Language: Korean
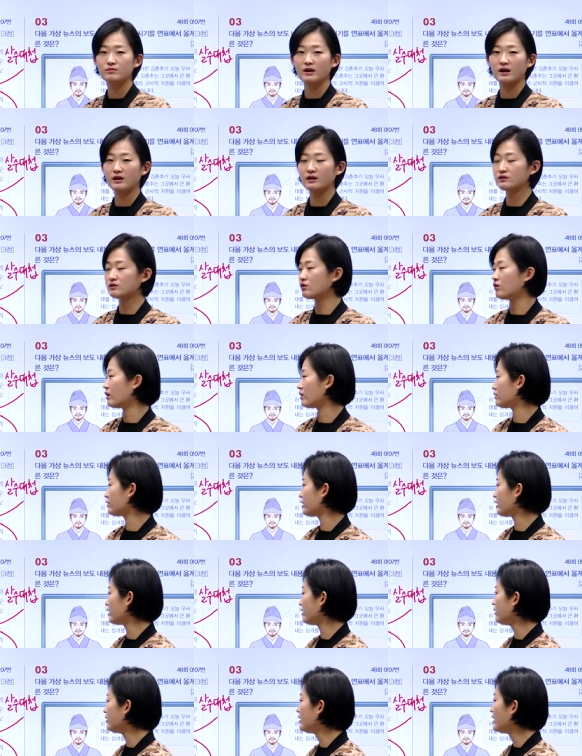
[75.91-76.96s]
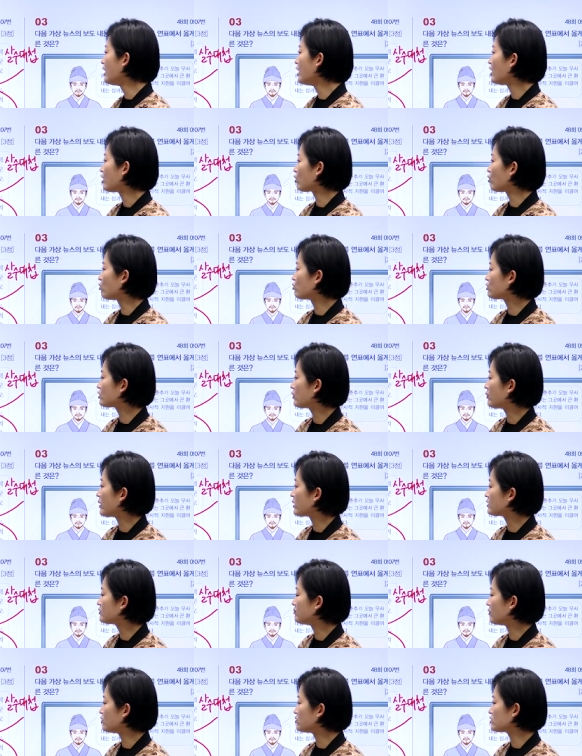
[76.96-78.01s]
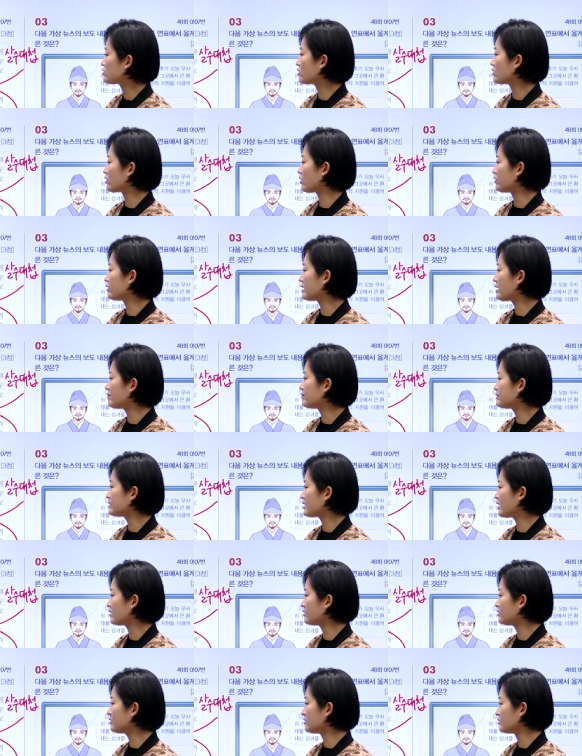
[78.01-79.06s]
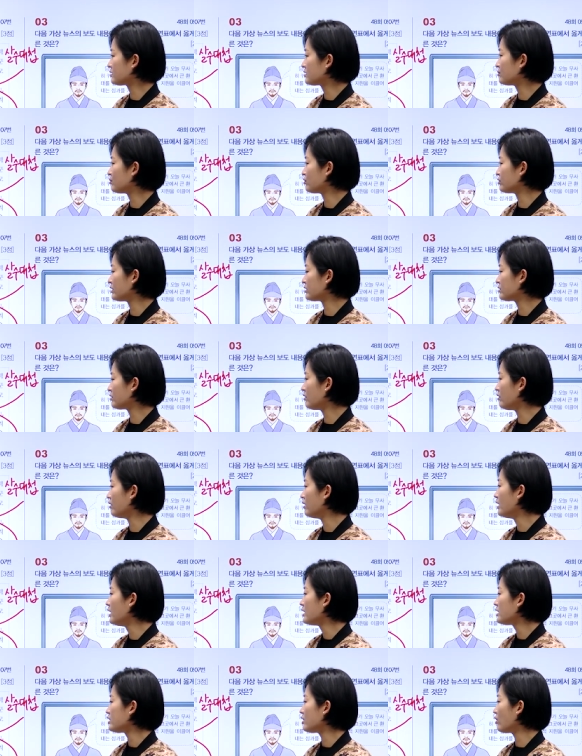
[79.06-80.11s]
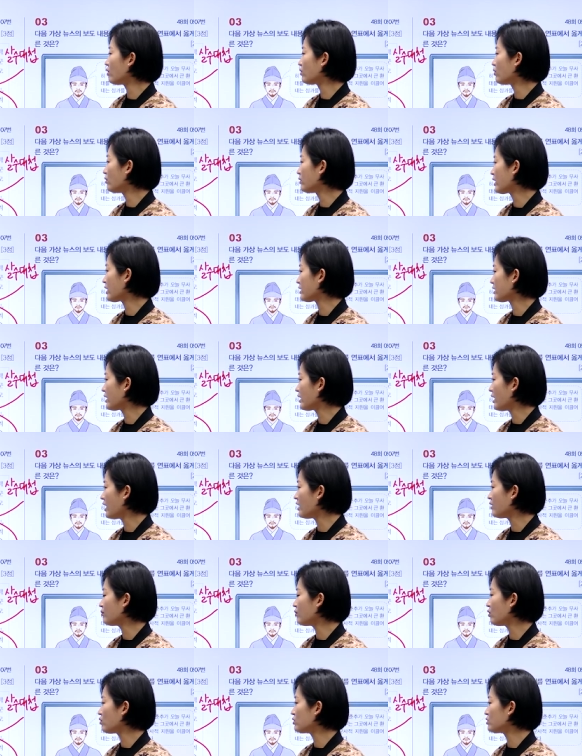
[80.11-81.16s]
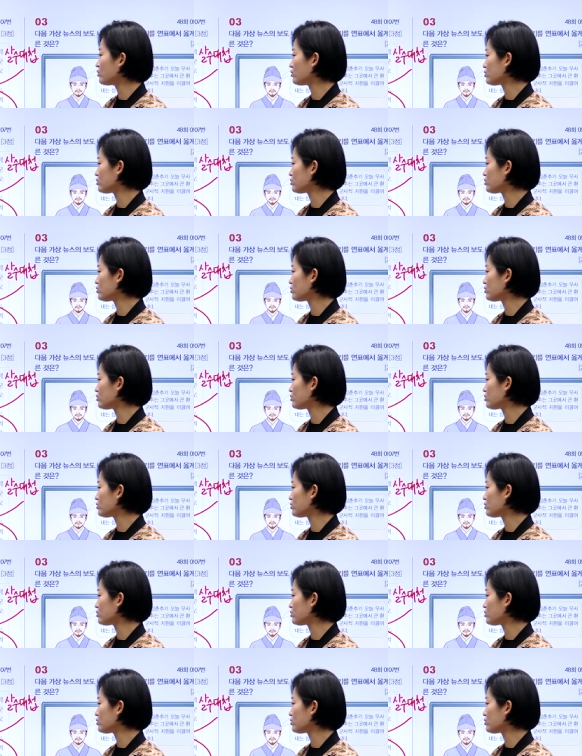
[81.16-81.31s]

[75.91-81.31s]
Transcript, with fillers: 말하는 것 같아요. 고구려 왕은 먼저 연남산 등을 보내서 영공에게 항복을